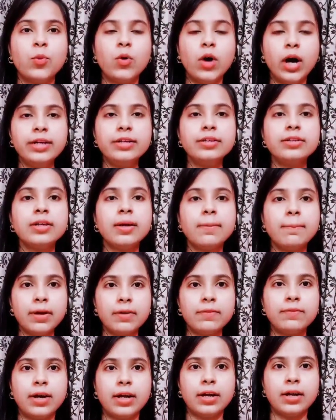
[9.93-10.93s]
पॉइंट
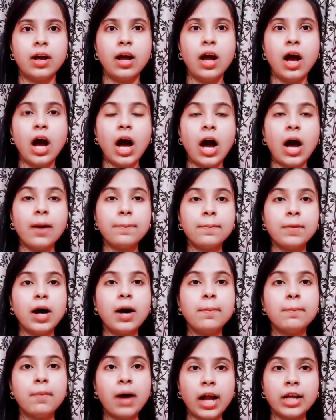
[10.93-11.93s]
नंबर वन
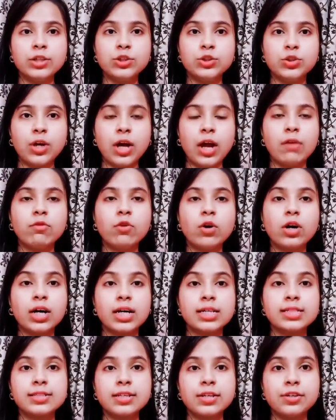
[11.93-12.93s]
आपका माइंड जो है वो
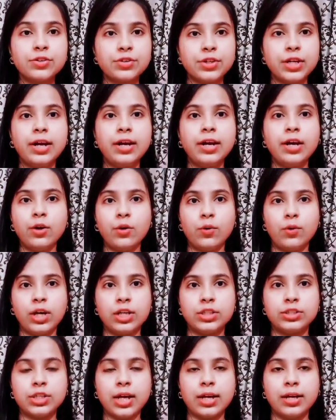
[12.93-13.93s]
कंसंट्रेटेड
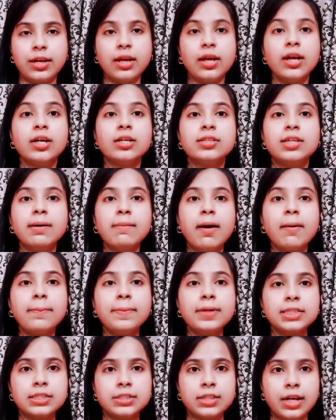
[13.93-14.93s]
होना चाहिए जब
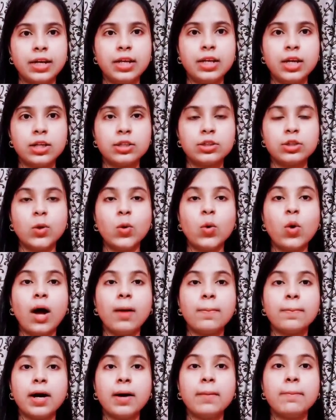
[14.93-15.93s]
आप स्टडी करते हो
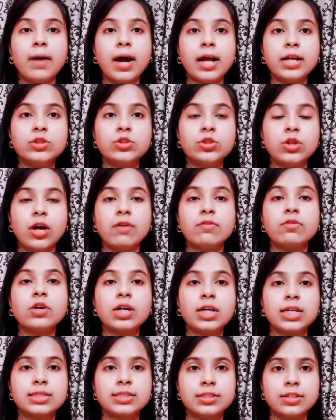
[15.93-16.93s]
आपका माइंड जो है
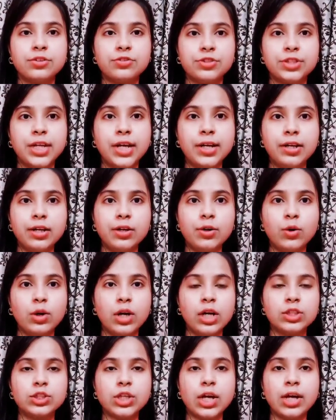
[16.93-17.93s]
वो कंसंट्रेटेड
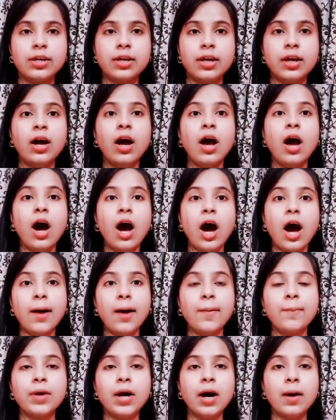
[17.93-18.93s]
होना चाहिए
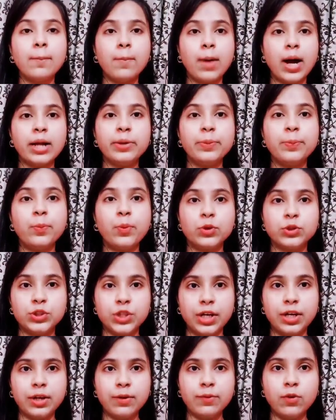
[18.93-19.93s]
आपका माइंड
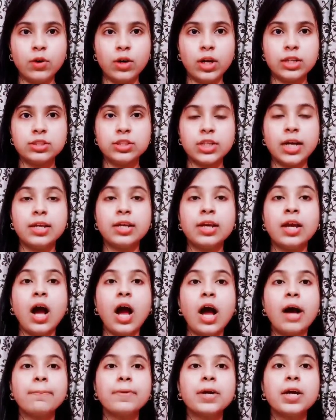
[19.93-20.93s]
पॉजिटिव होना चाहिए
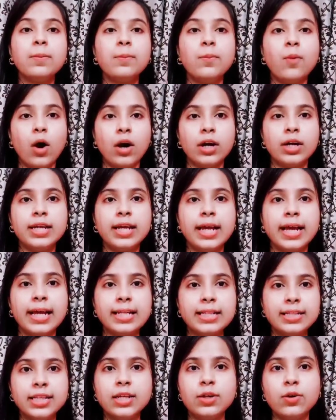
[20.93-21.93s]
आपकी बॉडी
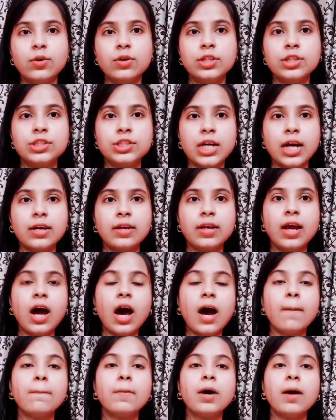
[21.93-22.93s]
हेल्दी होनी चाहिए
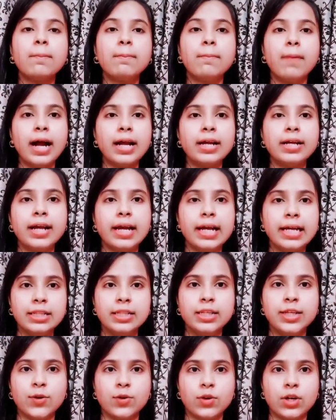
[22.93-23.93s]
आपका माइंड
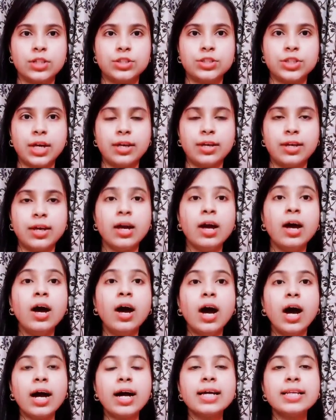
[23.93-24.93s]
हेल्दी होना चाहिए
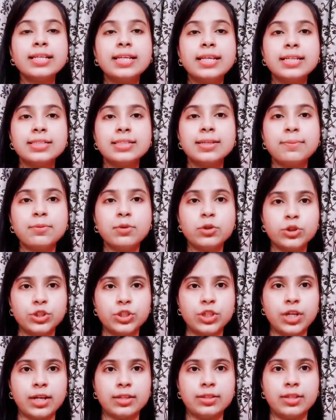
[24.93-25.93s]
अगर ये सब
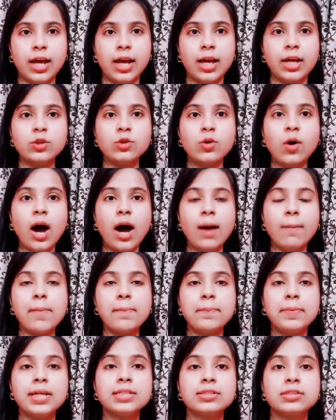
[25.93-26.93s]
कुछ रहता है तो आप
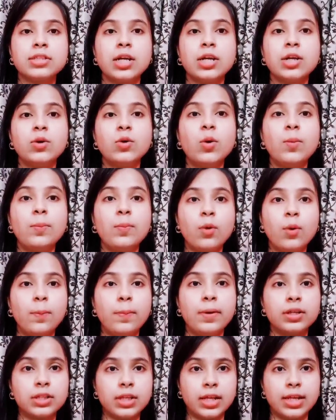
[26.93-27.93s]
अपने स्टडी को
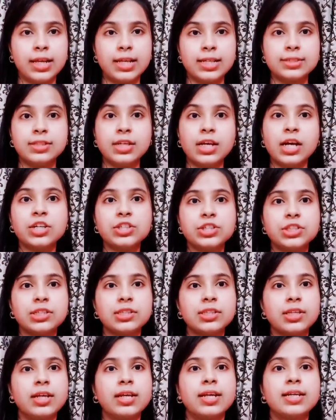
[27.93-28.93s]
प्रॉपर तरीके से
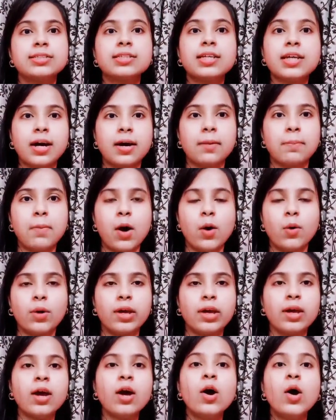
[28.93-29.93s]
अच्छे तरीके से कर
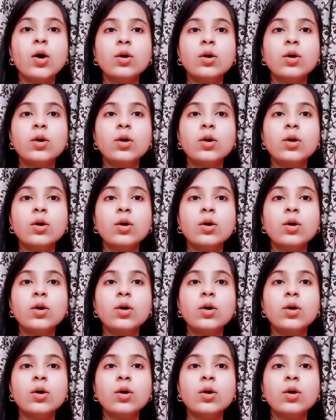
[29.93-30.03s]
पाओगे